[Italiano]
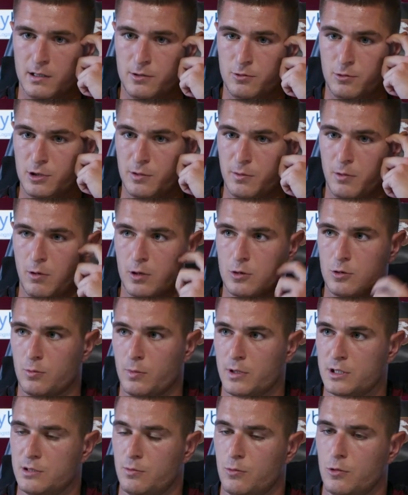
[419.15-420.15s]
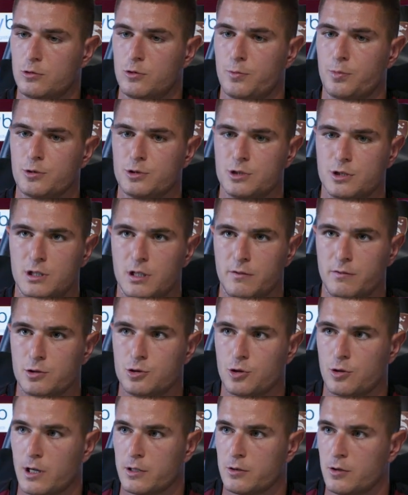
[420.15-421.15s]
gli ultimi quattro mesi molto positivi
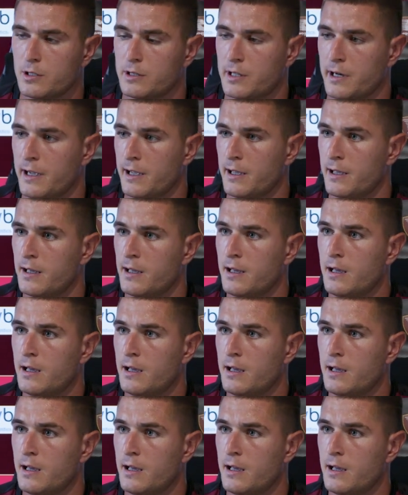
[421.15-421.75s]
giocando a tre,